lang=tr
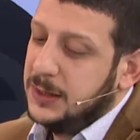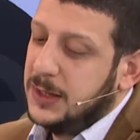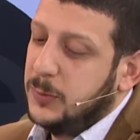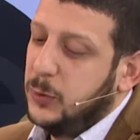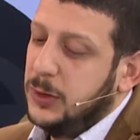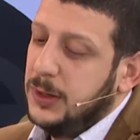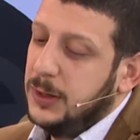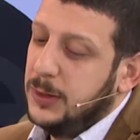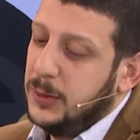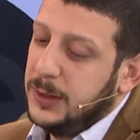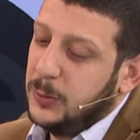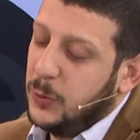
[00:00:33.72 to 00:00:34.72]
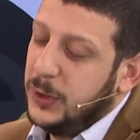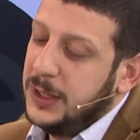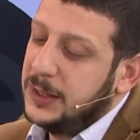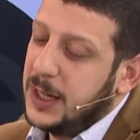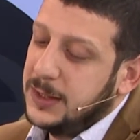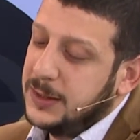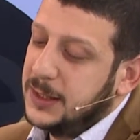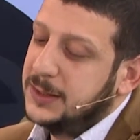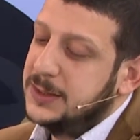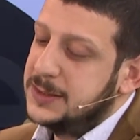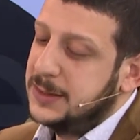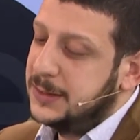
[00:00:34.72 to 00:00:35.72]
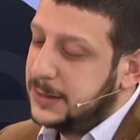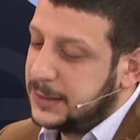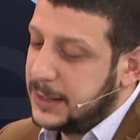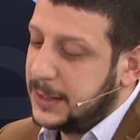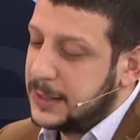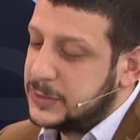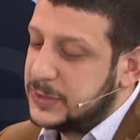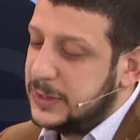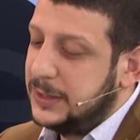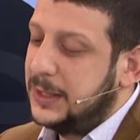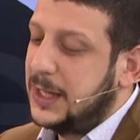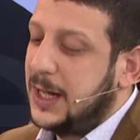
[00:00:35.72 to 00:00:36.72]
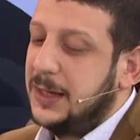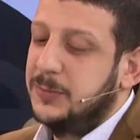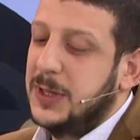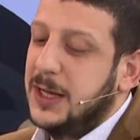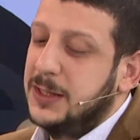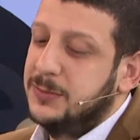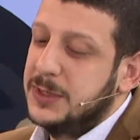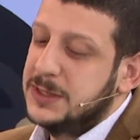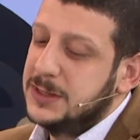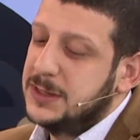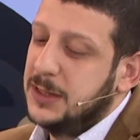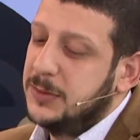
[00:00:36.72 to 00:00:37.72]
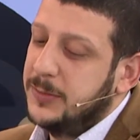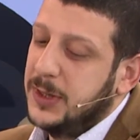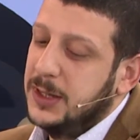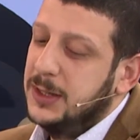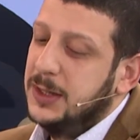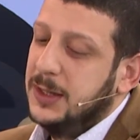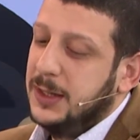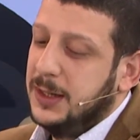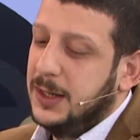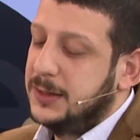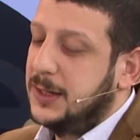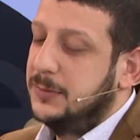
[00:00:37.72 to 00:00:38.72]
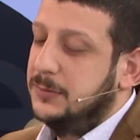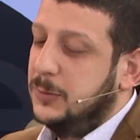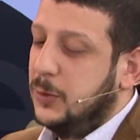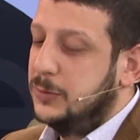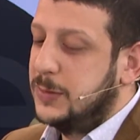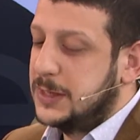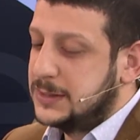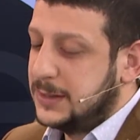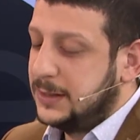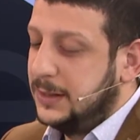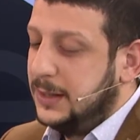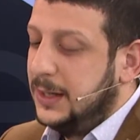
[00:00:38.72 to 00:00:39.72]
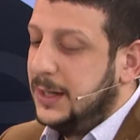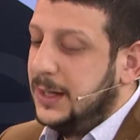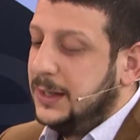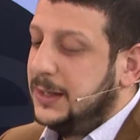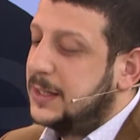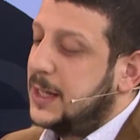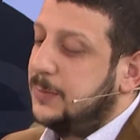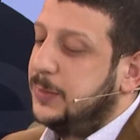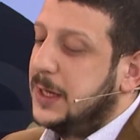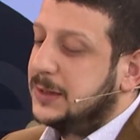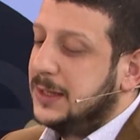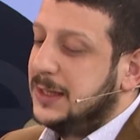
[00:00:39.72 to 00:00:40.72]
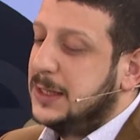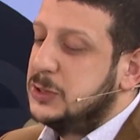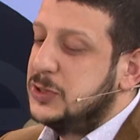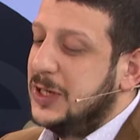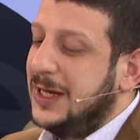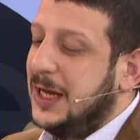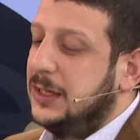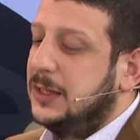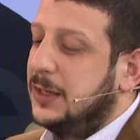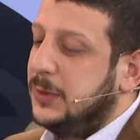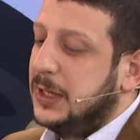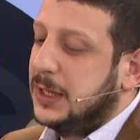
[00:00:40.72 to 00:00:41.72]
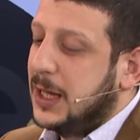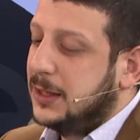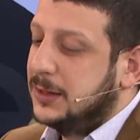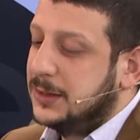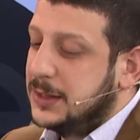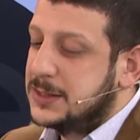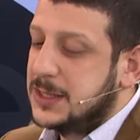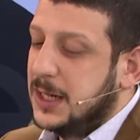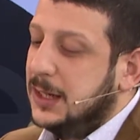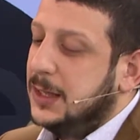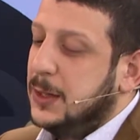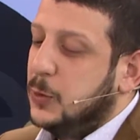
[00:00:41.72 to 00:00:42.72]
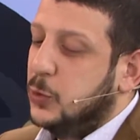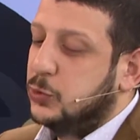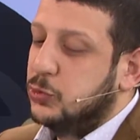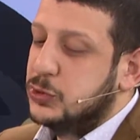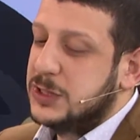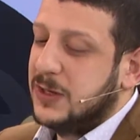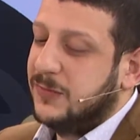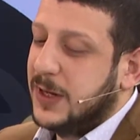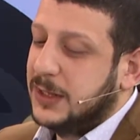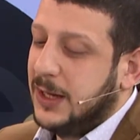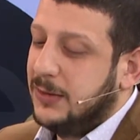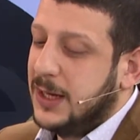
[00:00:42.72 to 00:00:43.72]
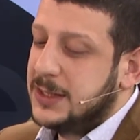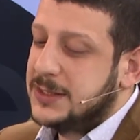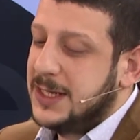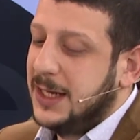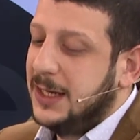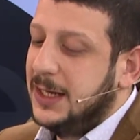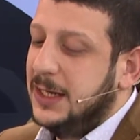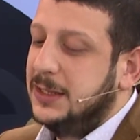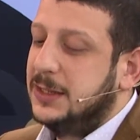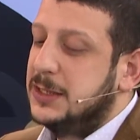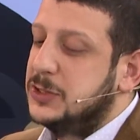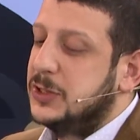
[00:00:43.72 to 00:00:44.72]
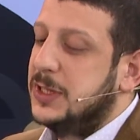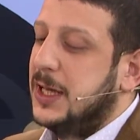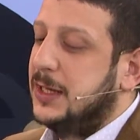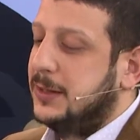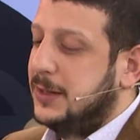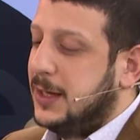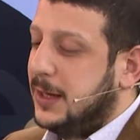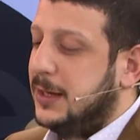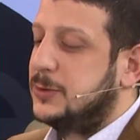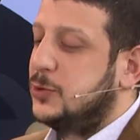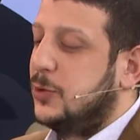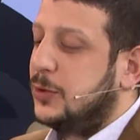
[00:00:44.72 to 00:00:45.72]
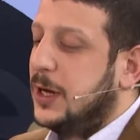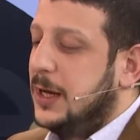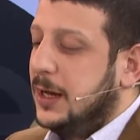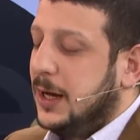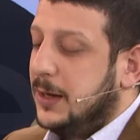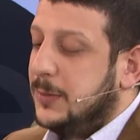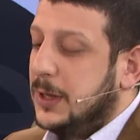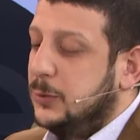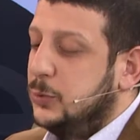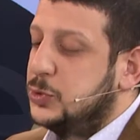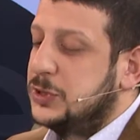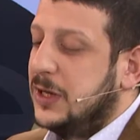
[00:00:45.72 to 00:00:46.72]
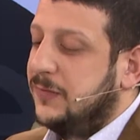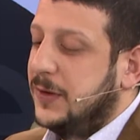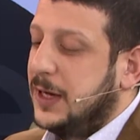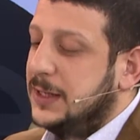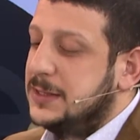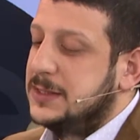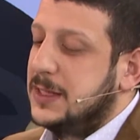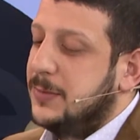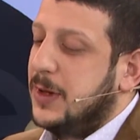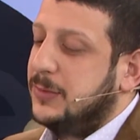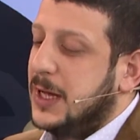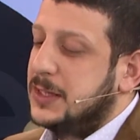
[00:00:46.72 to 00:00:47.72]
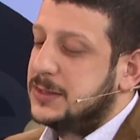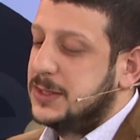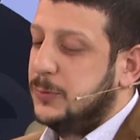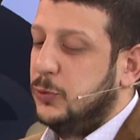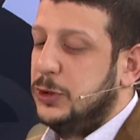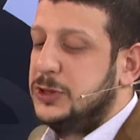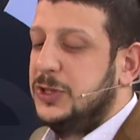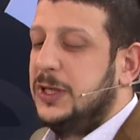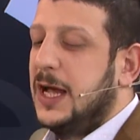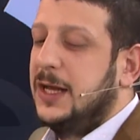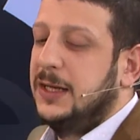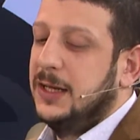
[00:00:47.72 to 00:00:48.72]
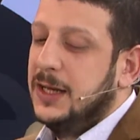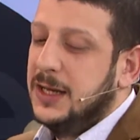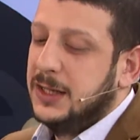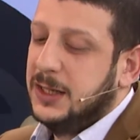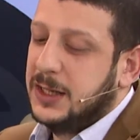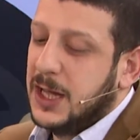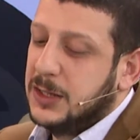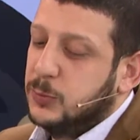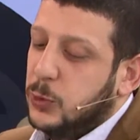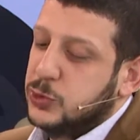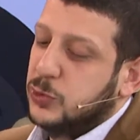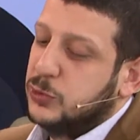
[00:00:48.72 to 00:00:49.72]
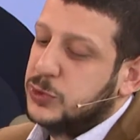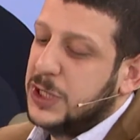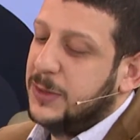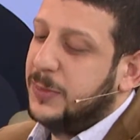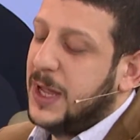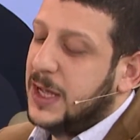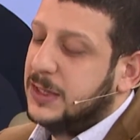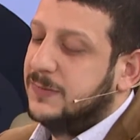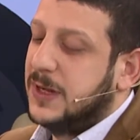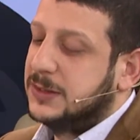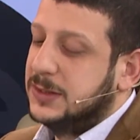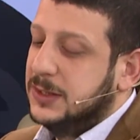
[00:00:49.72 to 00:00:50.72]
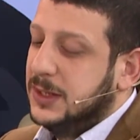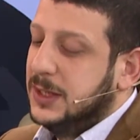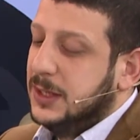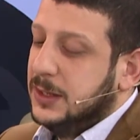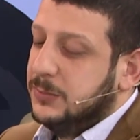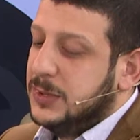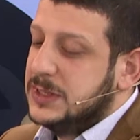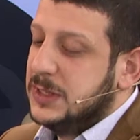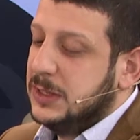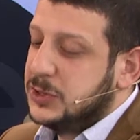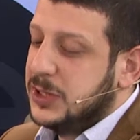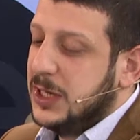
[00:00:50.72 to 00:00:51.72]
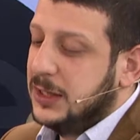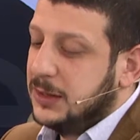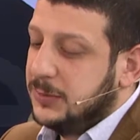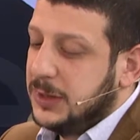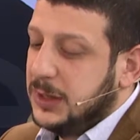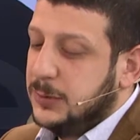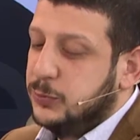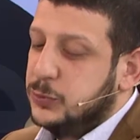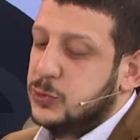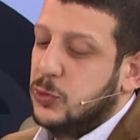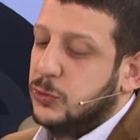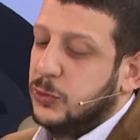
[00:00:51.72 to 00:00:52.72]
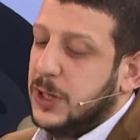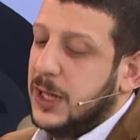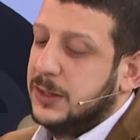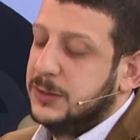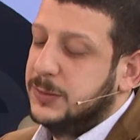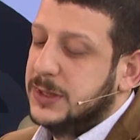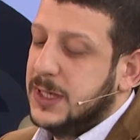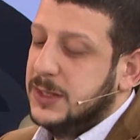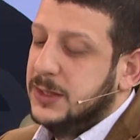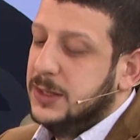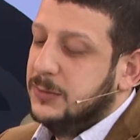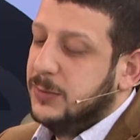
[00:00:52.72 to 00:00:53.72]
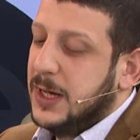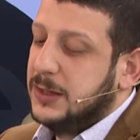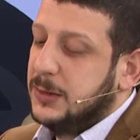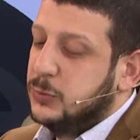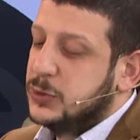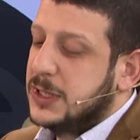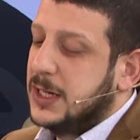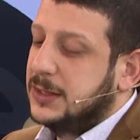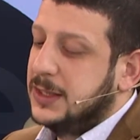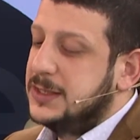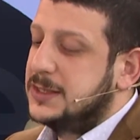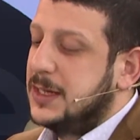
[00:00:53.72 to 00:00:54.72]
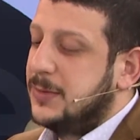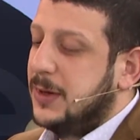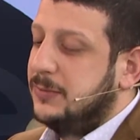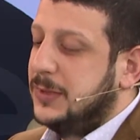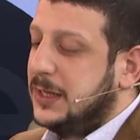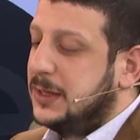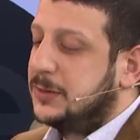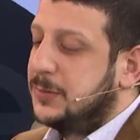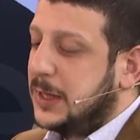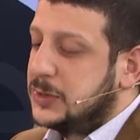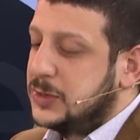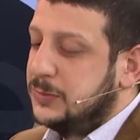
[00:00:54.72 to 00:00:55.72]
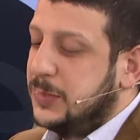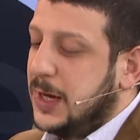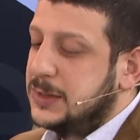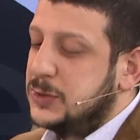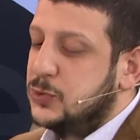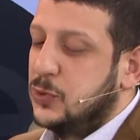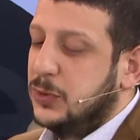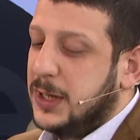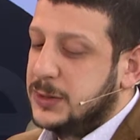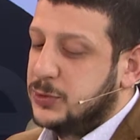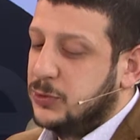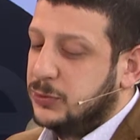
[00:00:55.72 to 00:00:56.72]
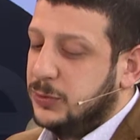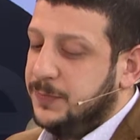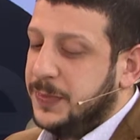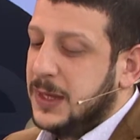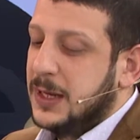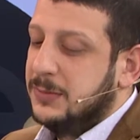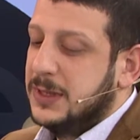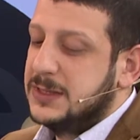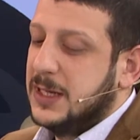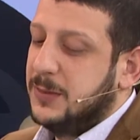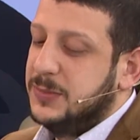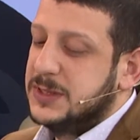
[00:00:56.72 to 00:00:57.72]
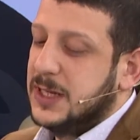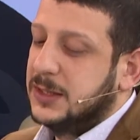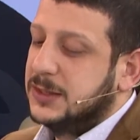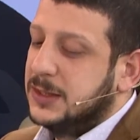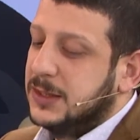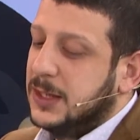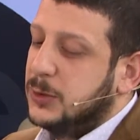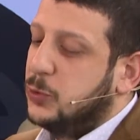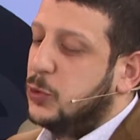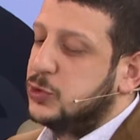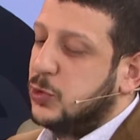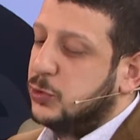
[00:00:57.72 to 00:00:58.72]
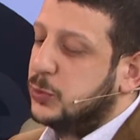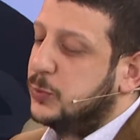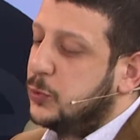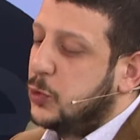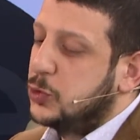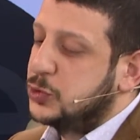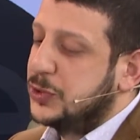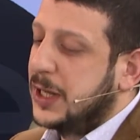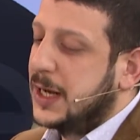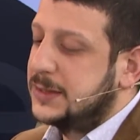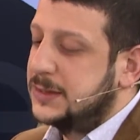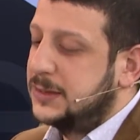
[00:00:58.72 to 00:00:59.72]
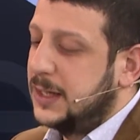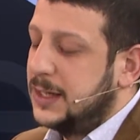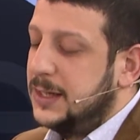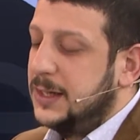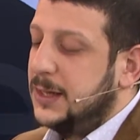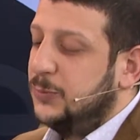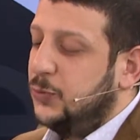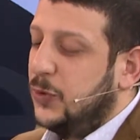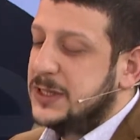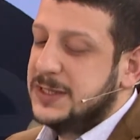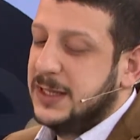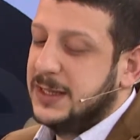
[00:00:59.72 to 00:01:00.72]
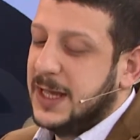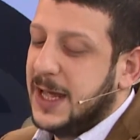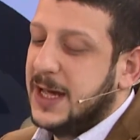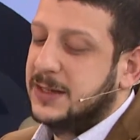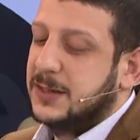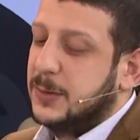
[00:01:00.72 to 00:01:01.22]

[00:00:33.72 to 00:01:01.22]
Tabi e, o ilk anlar kızgınlıkla geçti. Nikahı iptal etmesini istedim ama e, adam olmaz dedi. Kitaplarda kişi ilk kimi nikahladıysa 30 defa da evlense ilk kişi de diye yazıyor. Ama 3 defa istemem derse bu işin yani nikahın boş olacağı beyanı vardı. Biz ilişkiye girmedik bu sorunu kaldırmadan ben de bu zata istemem dedirtmek için bazı sorular sordum. Mesela biz artık karı koca olduk bu koşullar altında. Bu vaziyette eğer